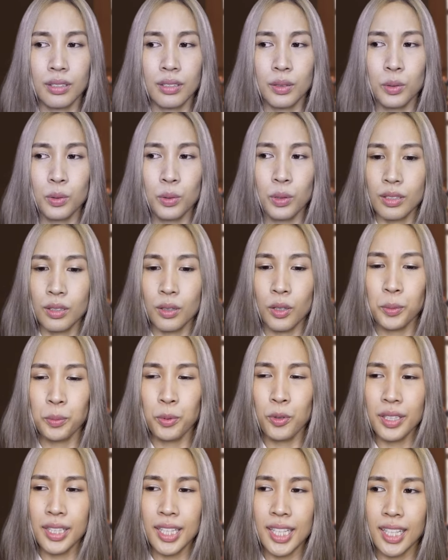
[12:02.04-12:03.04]
ดูคนพ
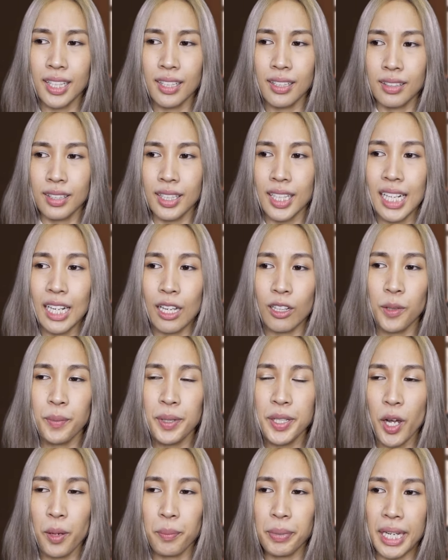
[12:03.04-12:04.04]
วกนี้กินแล้วก็
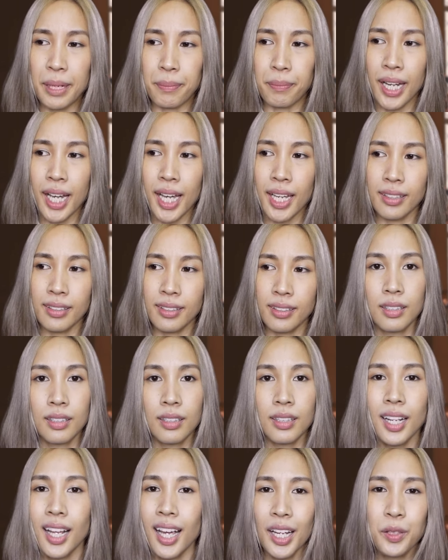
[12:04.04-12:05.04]
ไม่ยอมเก็บกัน
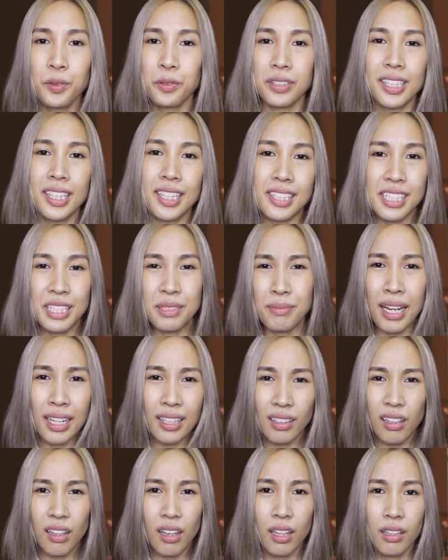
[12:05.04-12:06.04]
น่าหงุดหงิดชะมัด
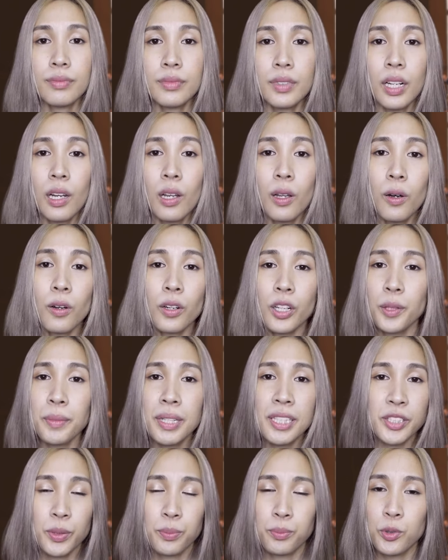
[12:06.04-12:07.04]
เลยโลกก็
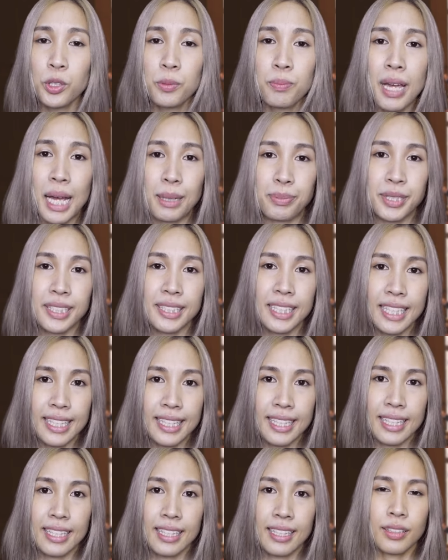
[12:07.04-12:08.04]
ไม่สมบูรณ์แบบสักที
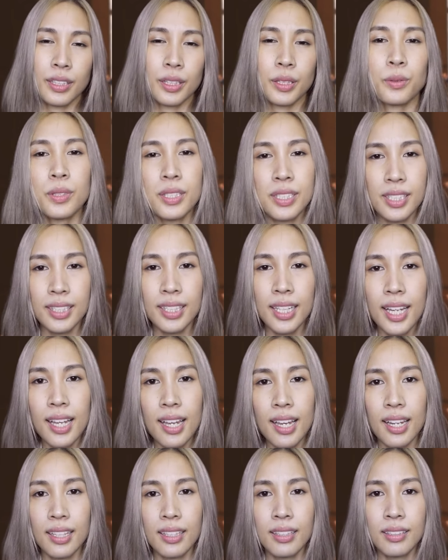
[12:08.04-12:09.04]
ตัวฉันเอ
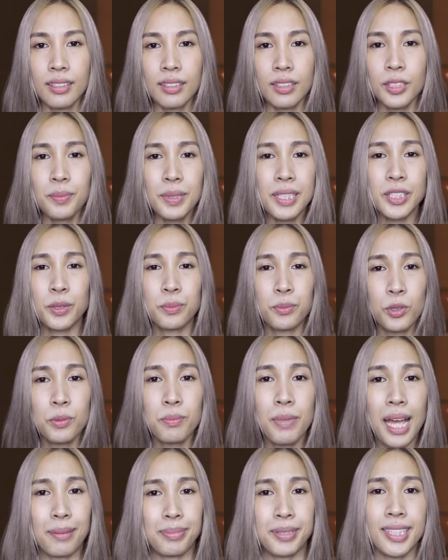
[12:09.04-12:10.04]
งก็ไม่สมบูรณ์
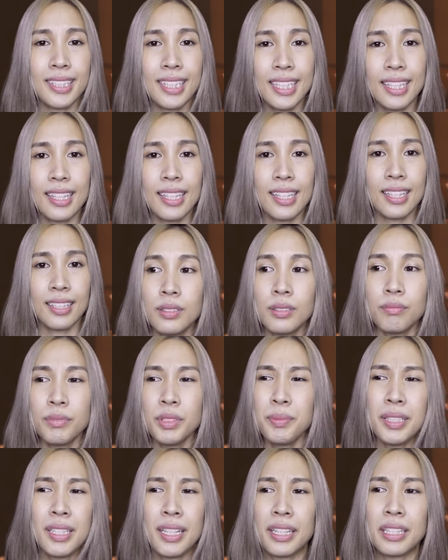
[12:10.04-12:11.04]
แบบสักทีไม่
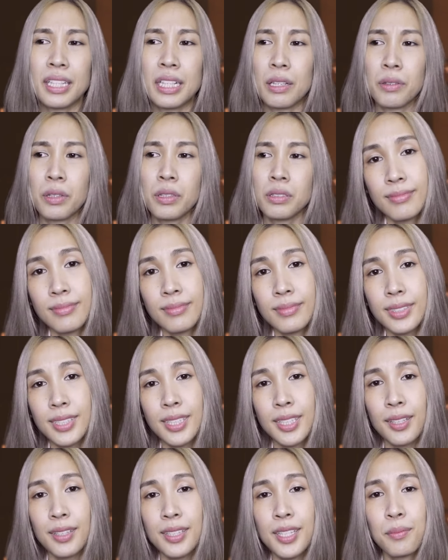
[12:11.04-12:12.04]
มีอะไรดีเลยเนาะฉั
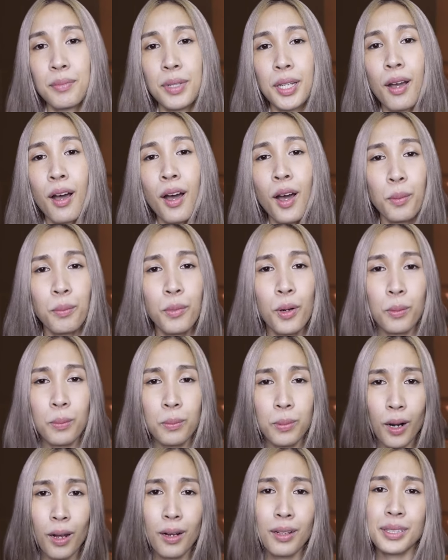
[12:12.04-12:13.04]
นก็ยังมีข้อบก
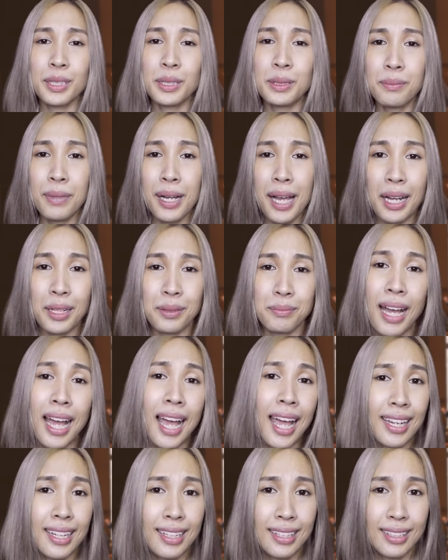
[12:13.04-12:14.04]
พร่องตั้งมากมาย